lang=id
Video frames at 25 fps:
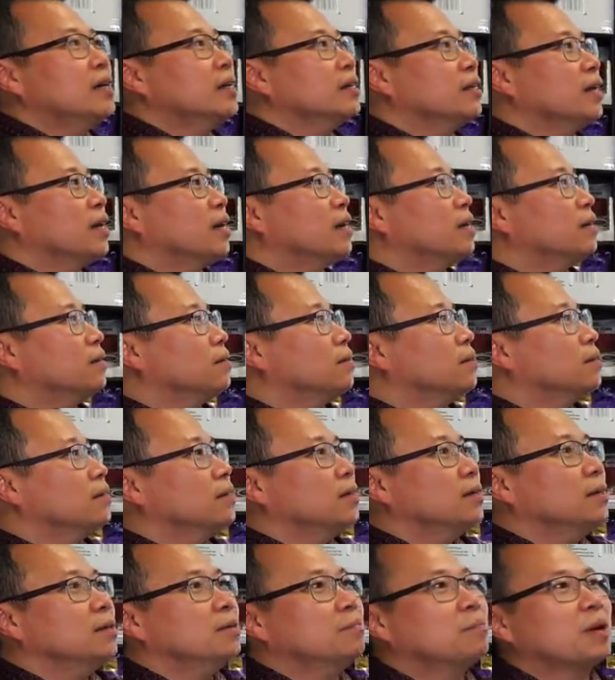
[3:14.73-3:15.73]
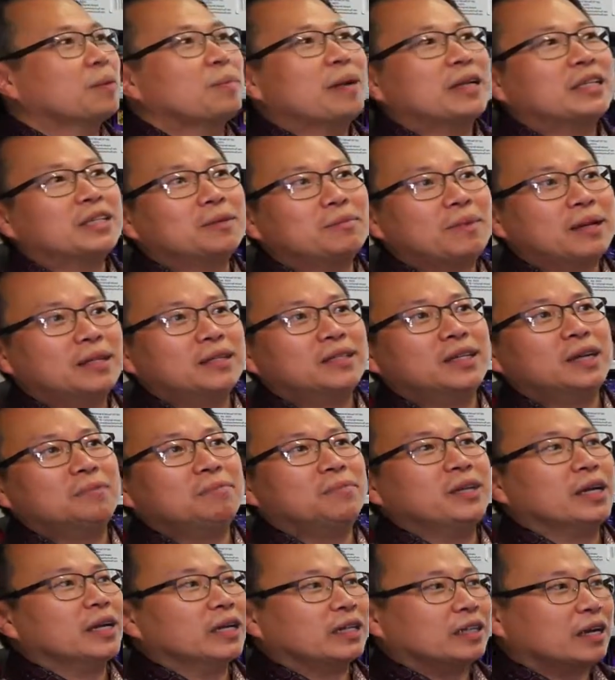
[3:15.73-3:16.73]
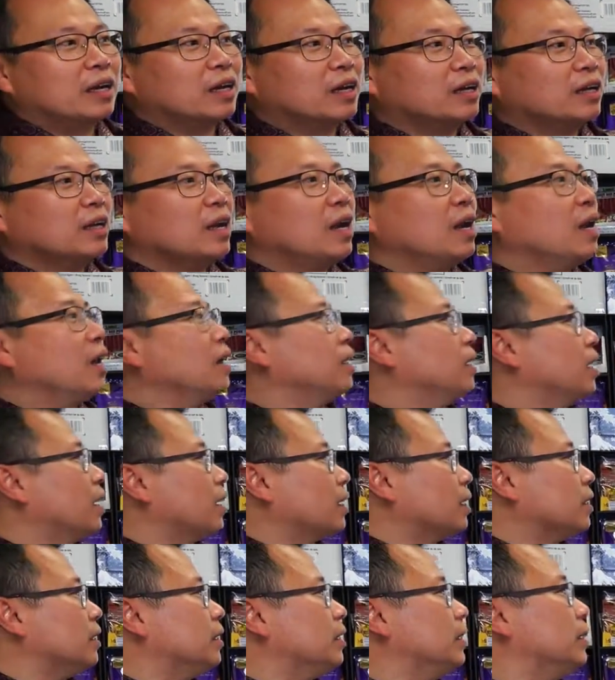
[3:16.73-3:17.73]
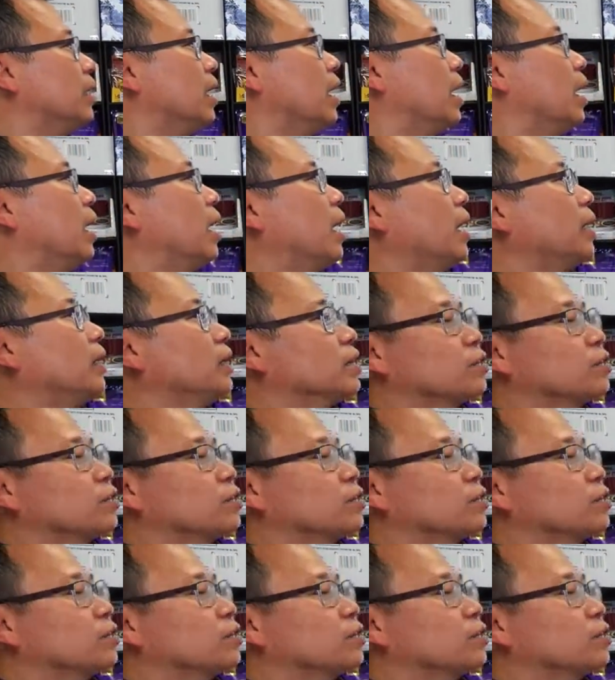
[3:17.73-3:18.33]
yang eh, bermacam-macam yang kita kenal ada rendang, ada